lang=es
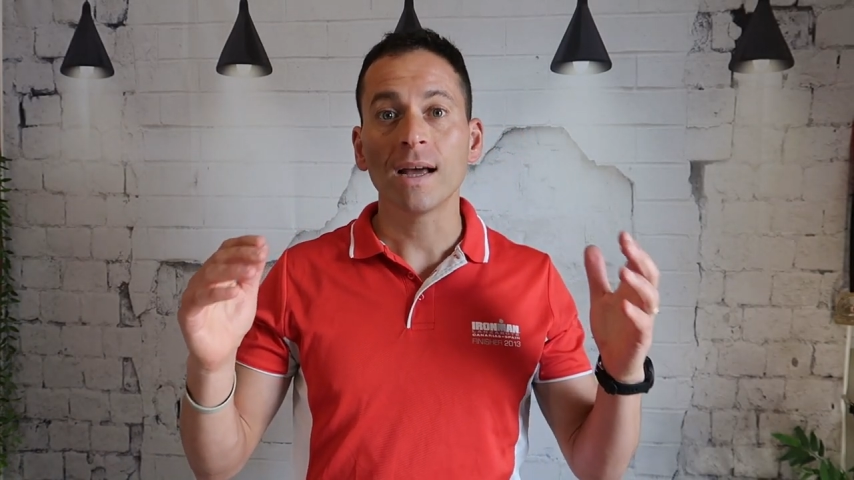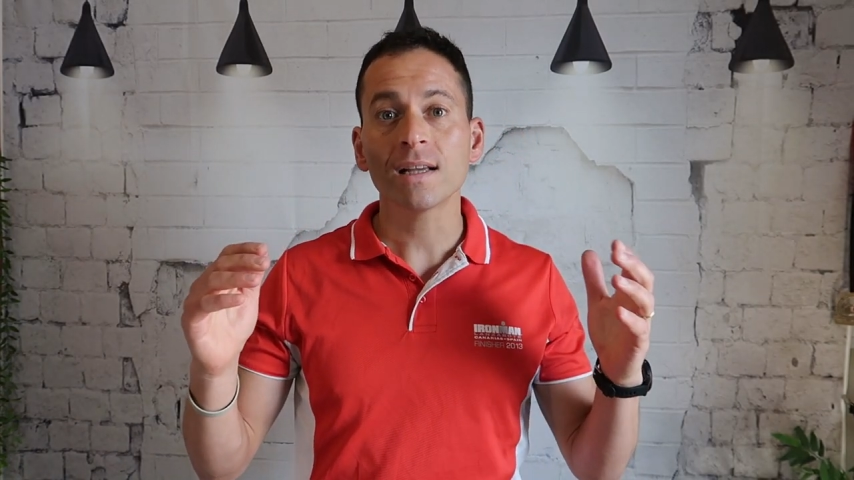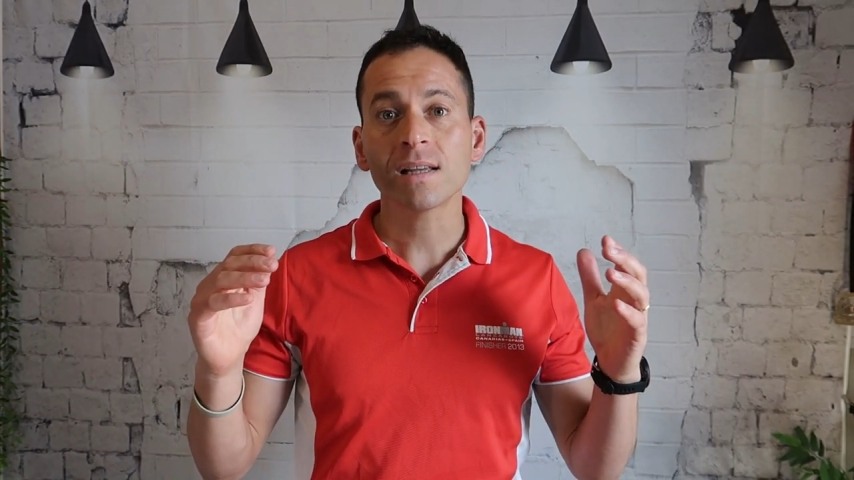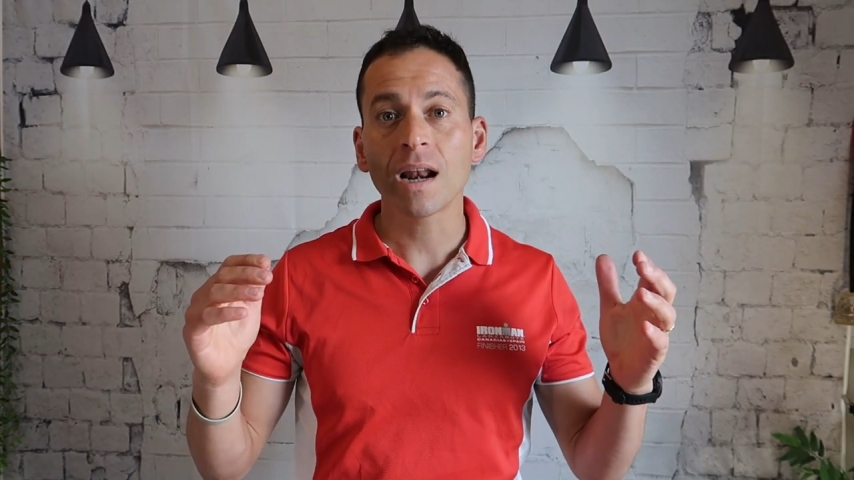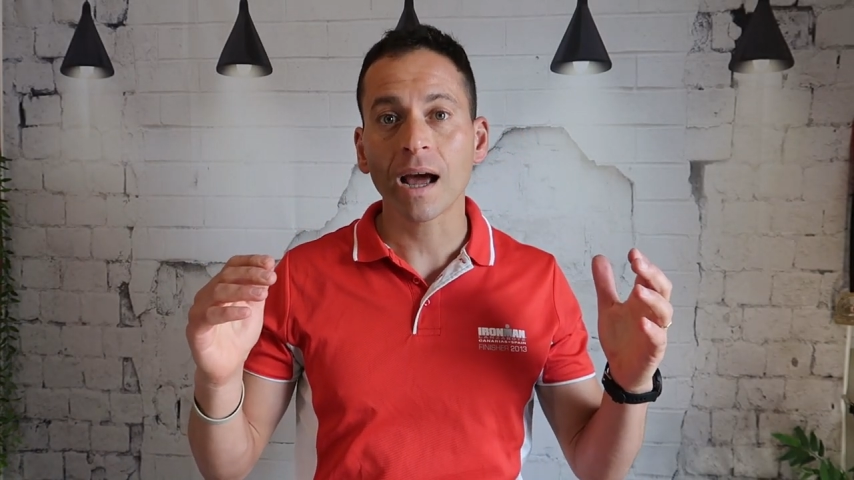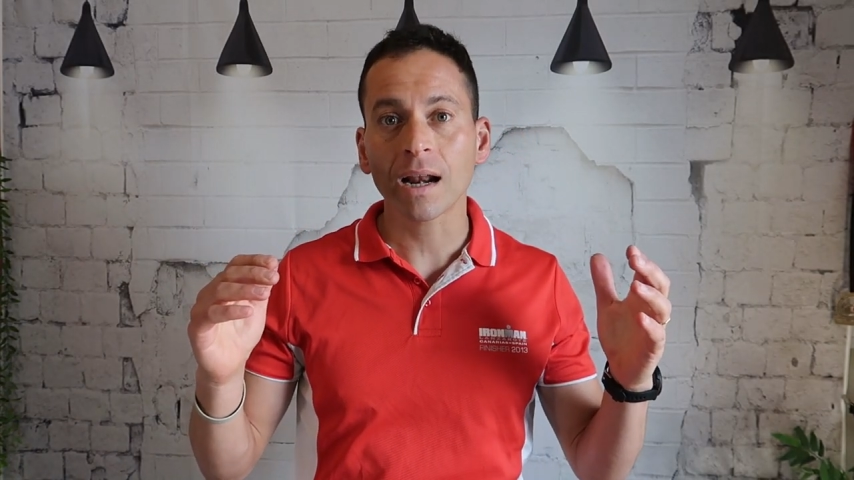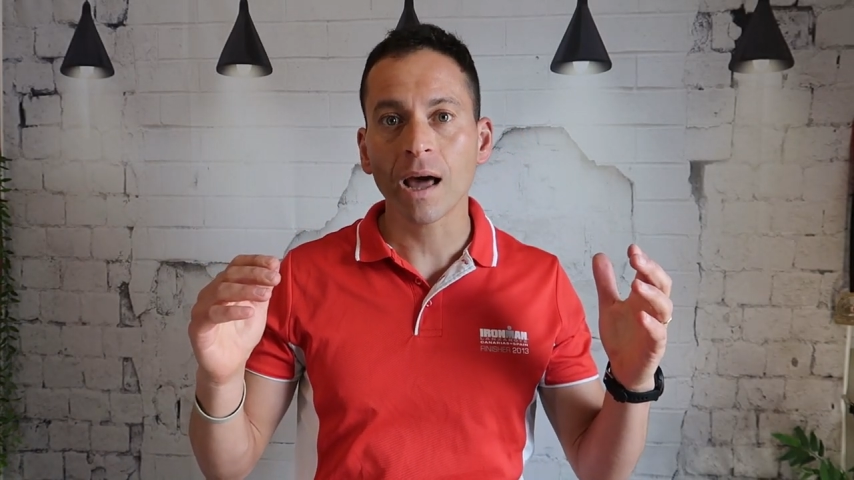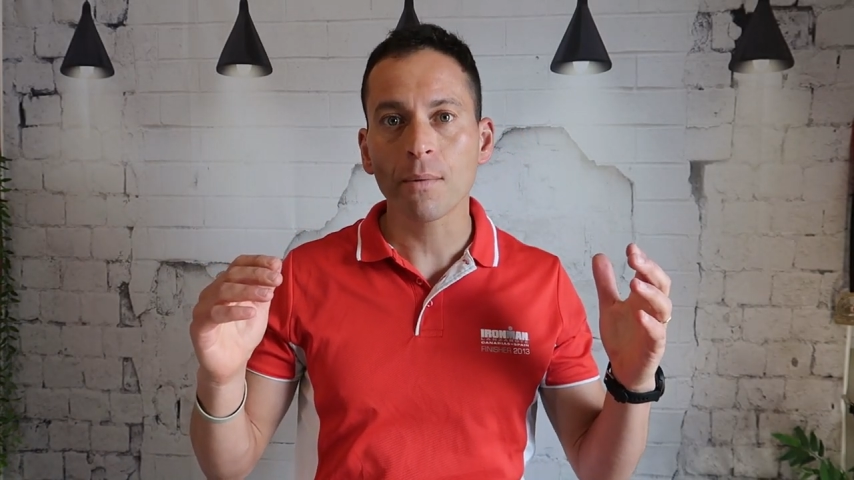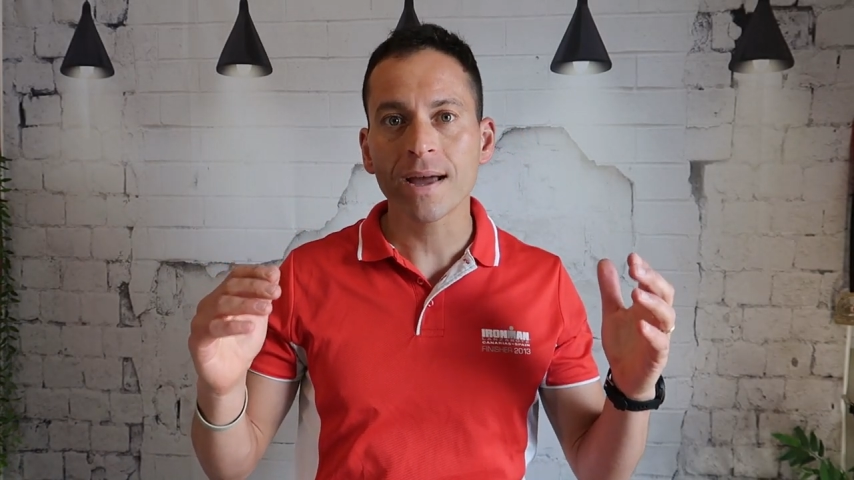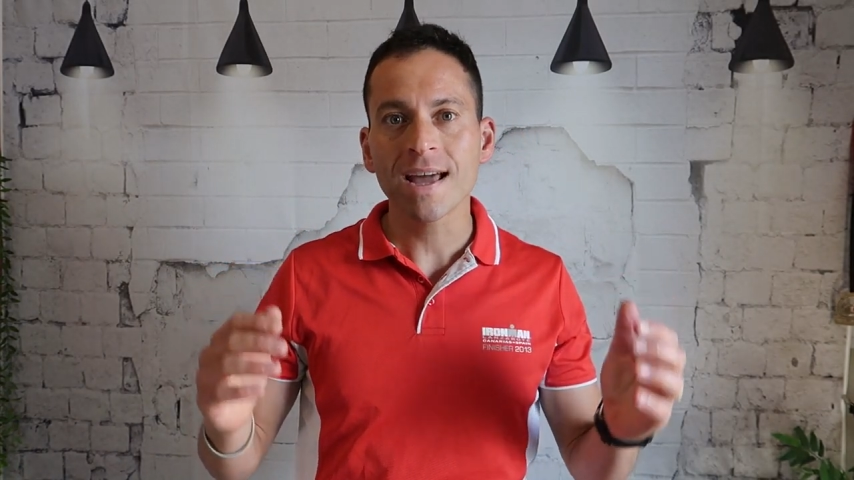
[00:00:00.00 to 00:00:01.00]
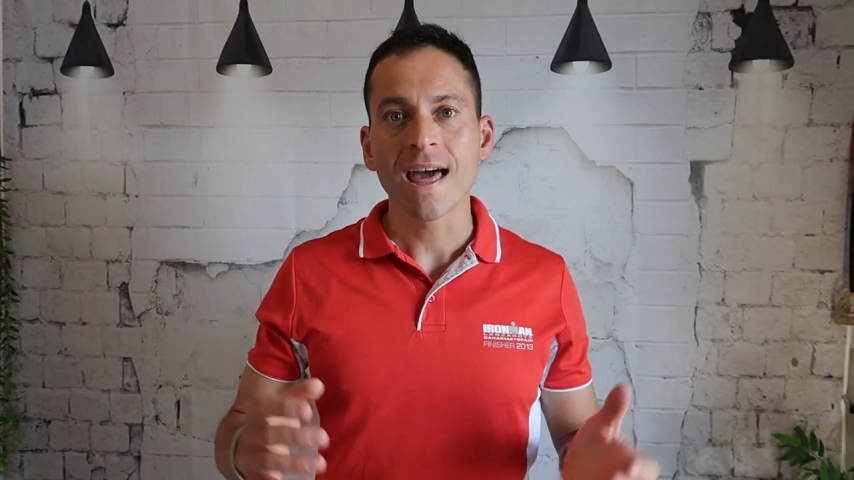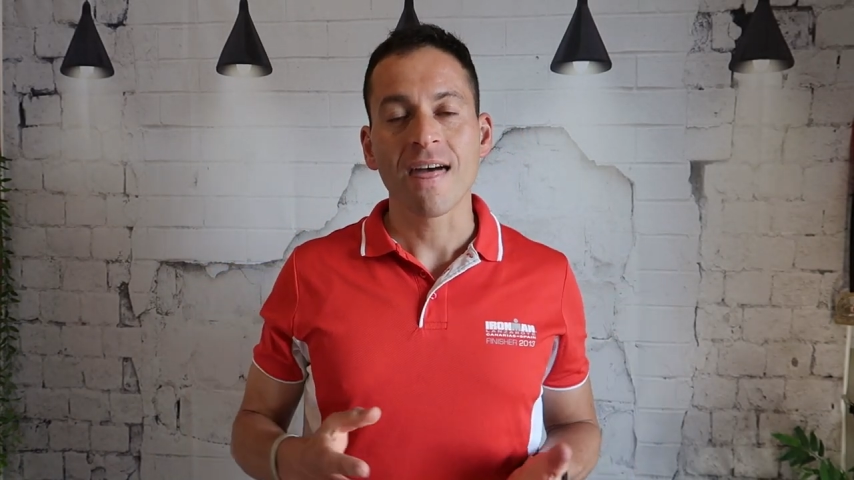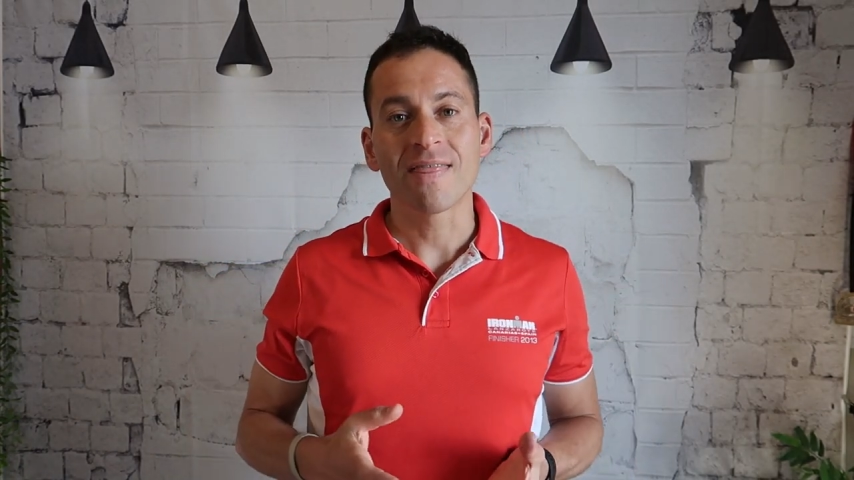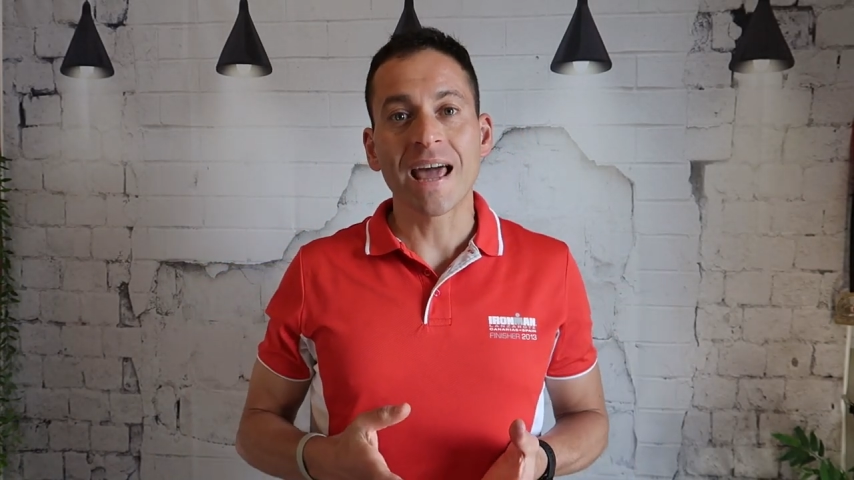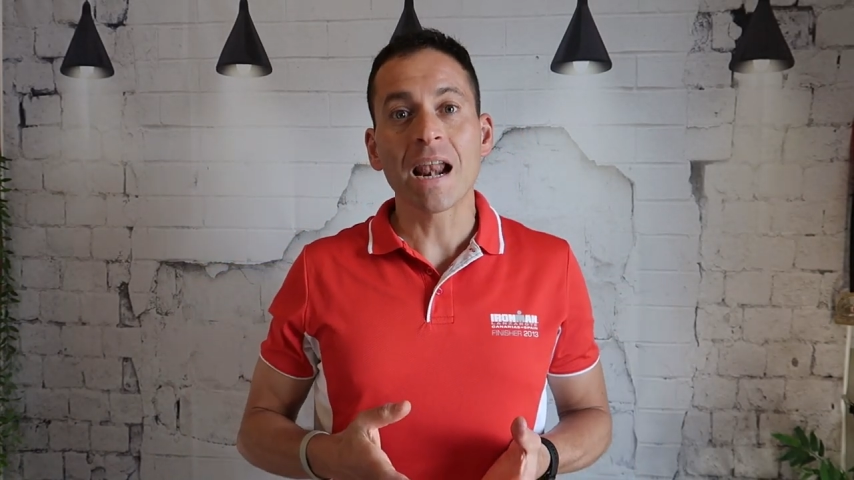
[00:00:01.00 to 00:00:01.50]
Esa es la clave
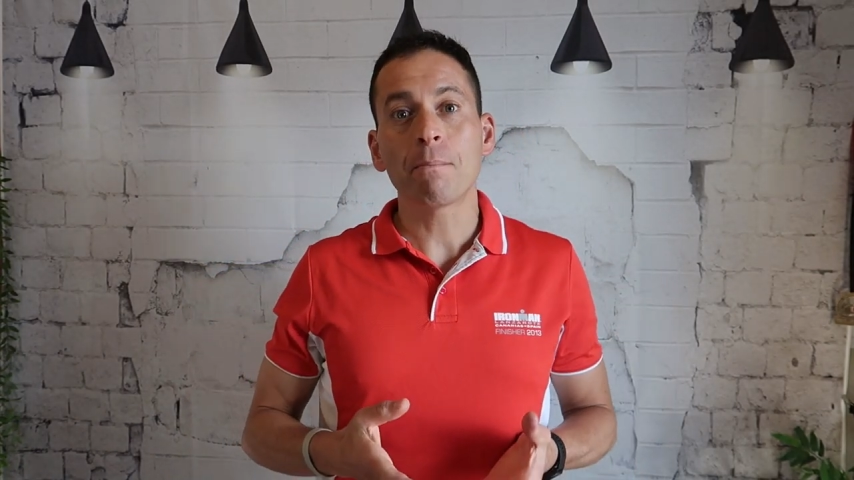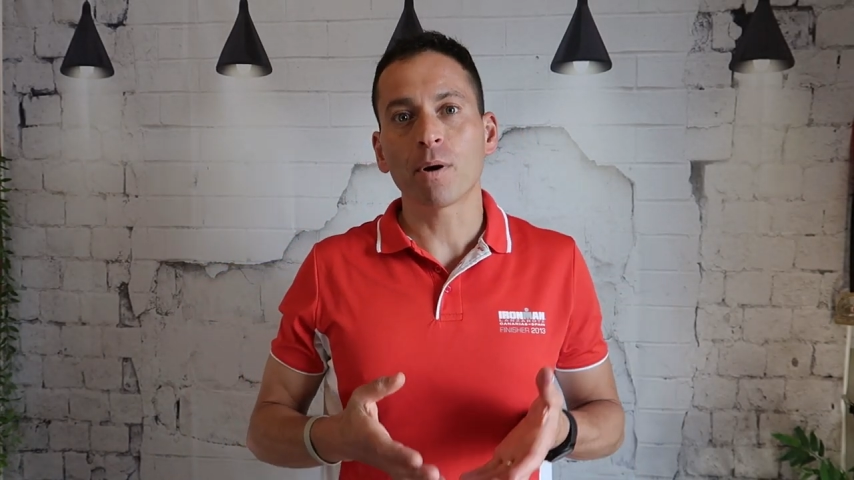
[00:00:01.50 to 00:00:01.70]
del